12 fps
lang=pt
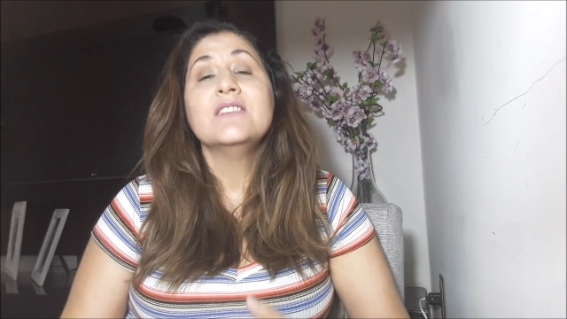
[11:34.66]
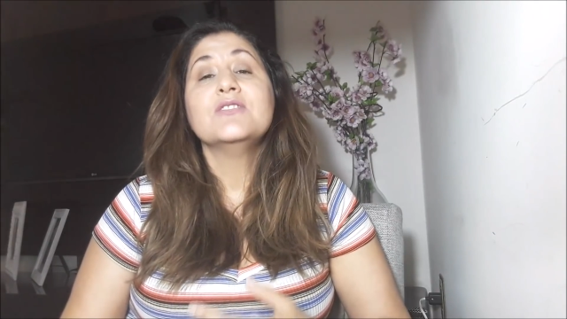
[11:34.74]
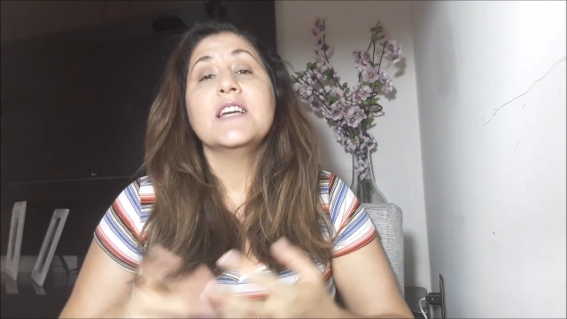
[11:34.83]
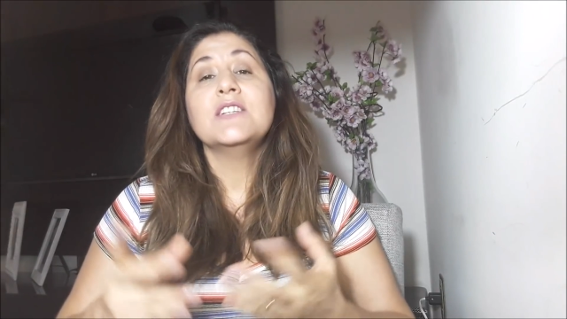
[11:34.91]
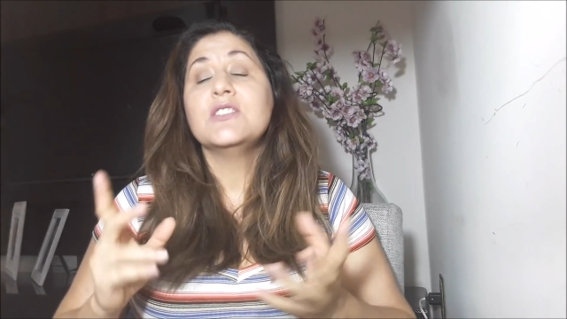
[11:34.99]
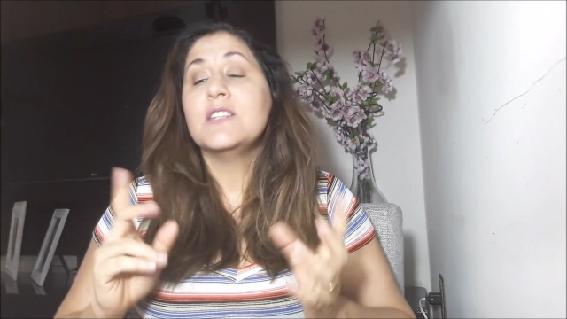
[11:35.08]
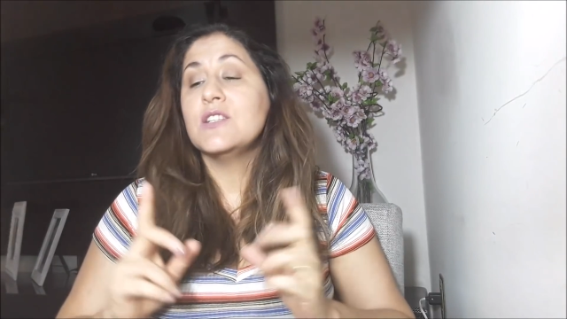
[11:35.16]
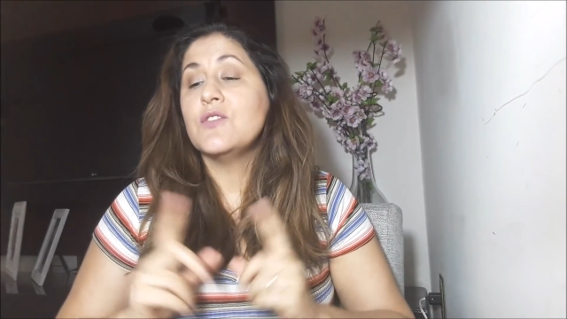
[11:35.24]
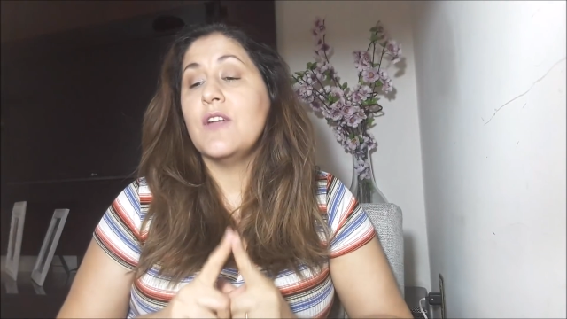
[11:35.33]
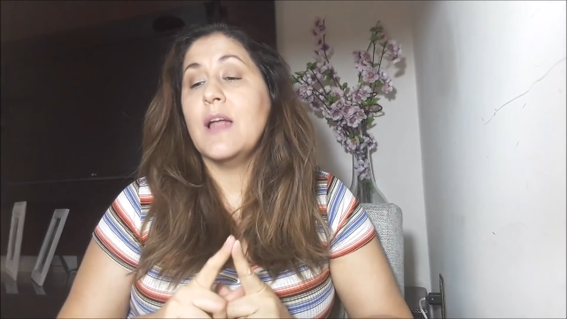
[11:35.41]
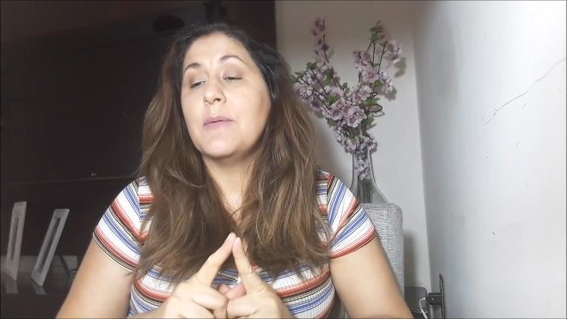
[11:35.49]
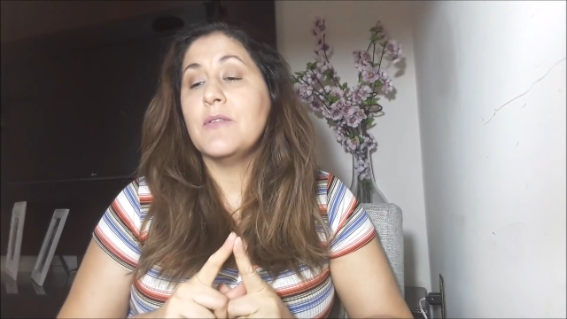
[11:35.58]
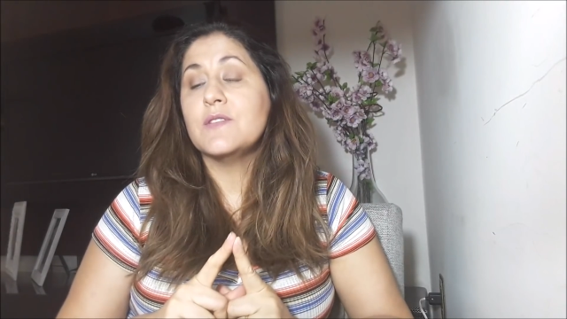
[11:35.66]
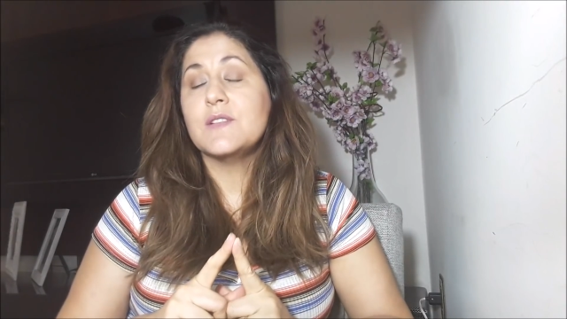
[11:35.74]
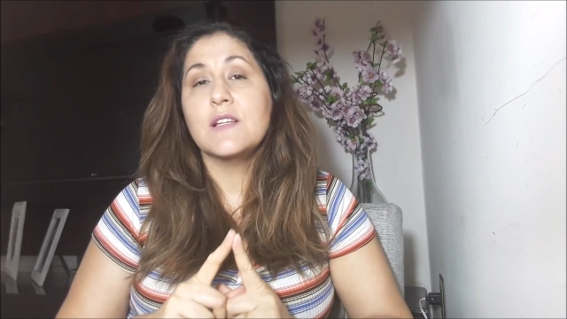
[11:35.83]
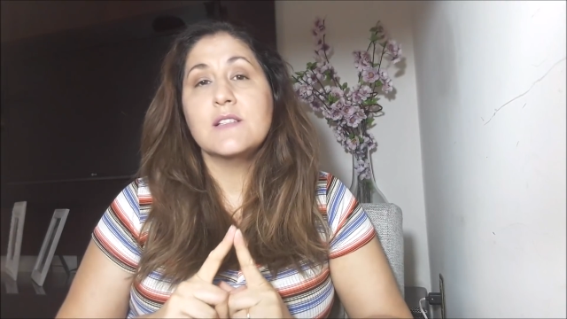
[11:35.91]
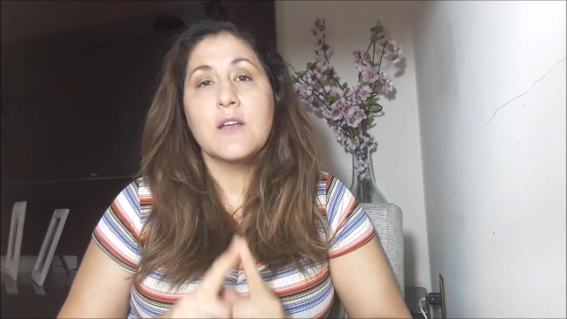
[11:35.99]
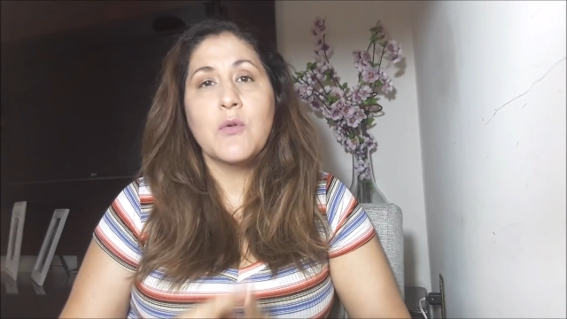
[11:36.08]
Gente, deixa eu falar para
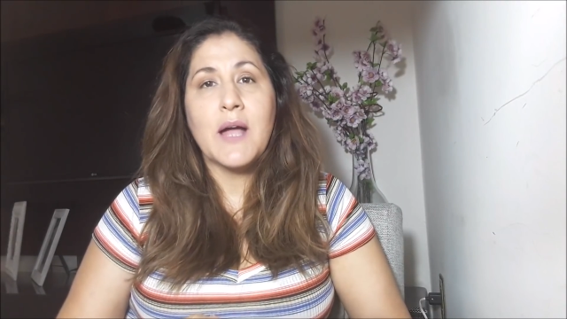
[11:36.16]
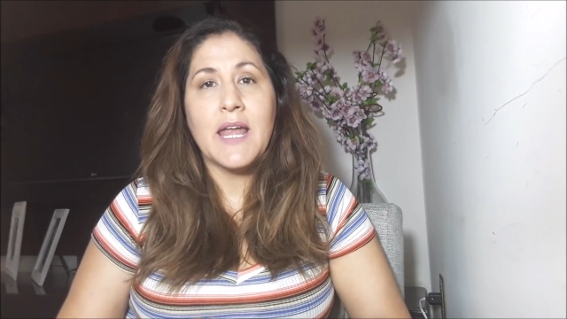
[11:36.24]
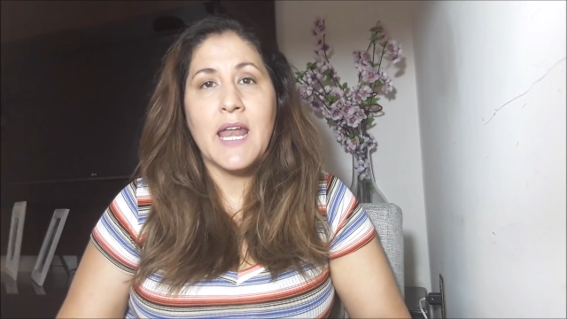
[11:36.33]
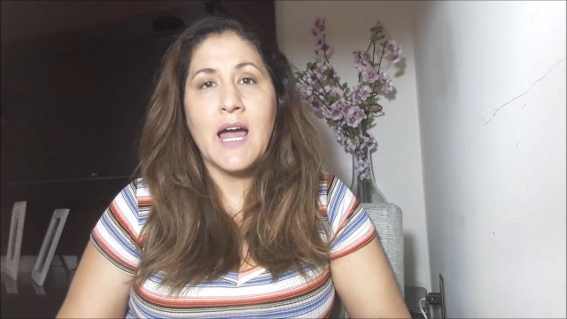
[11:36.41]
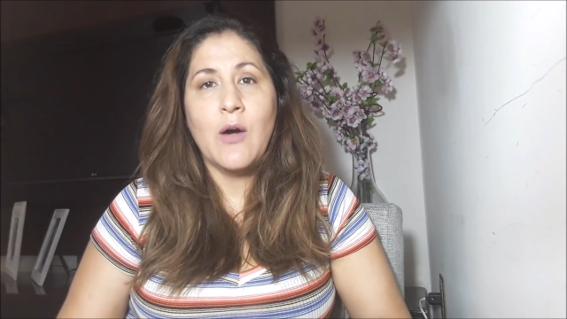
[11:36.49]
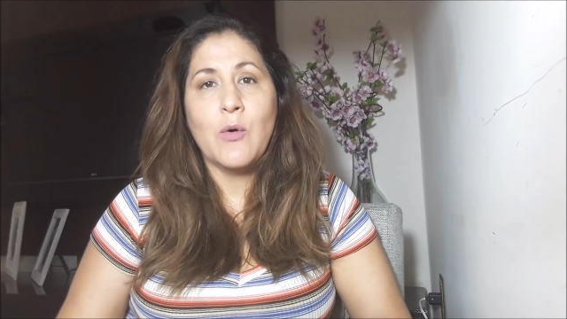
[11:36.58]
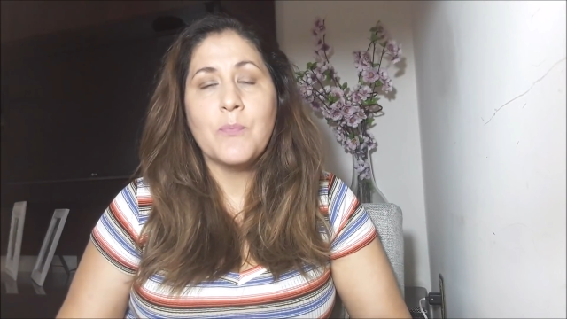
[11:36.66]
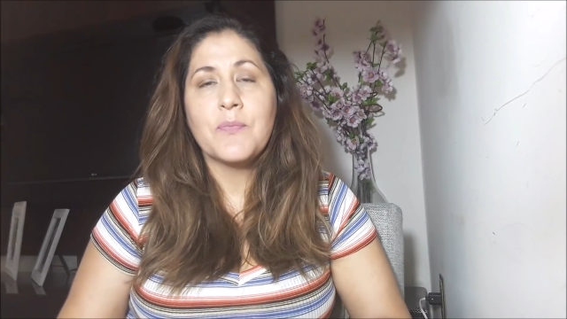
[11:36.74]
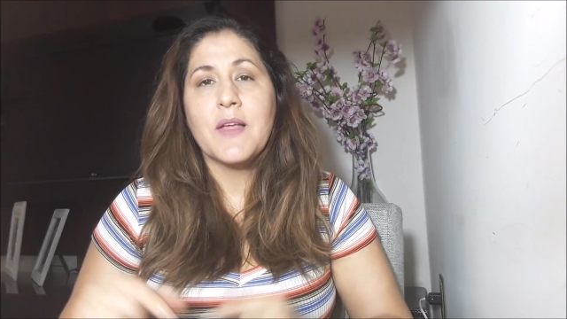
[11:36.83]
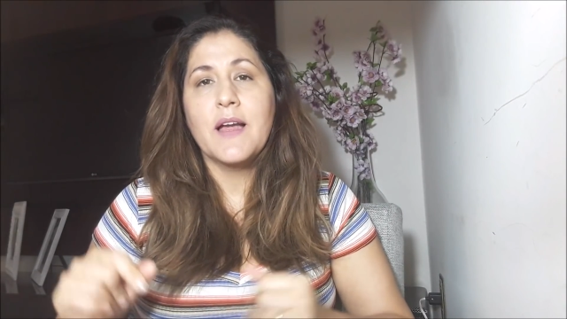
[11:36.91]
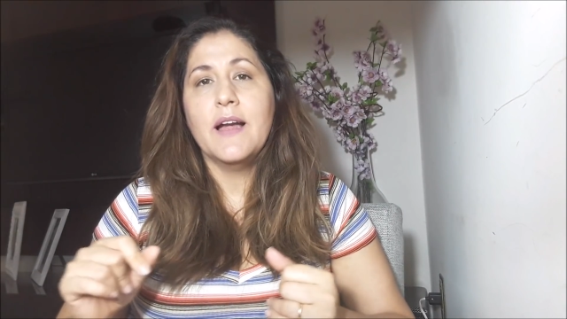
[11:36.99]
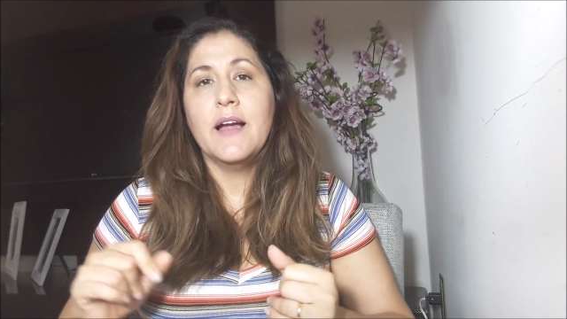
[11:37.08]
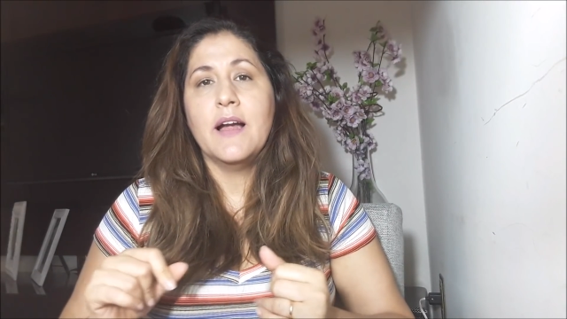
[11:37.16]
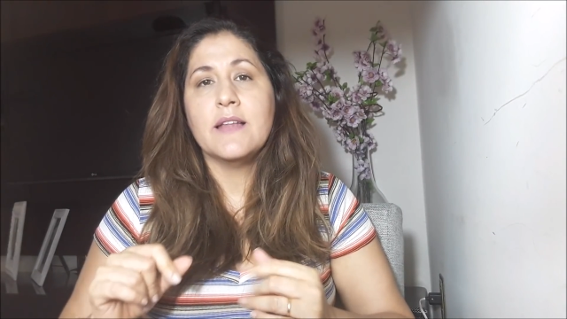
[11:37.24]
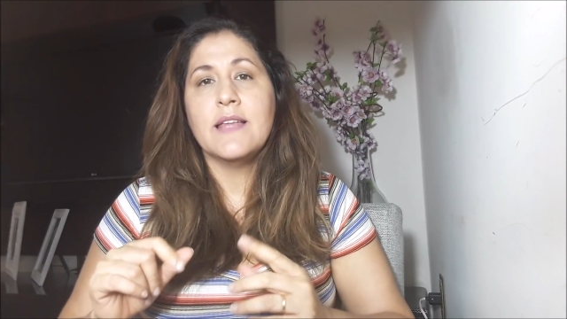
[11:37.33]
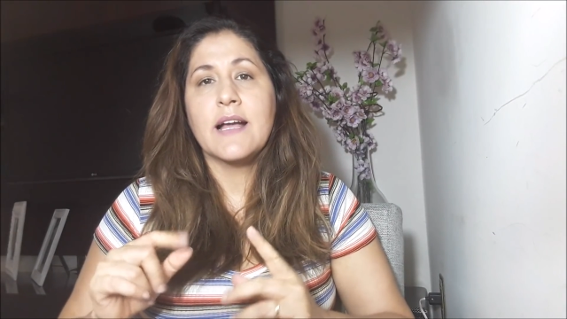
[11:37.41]
vocês, tem um canal uh,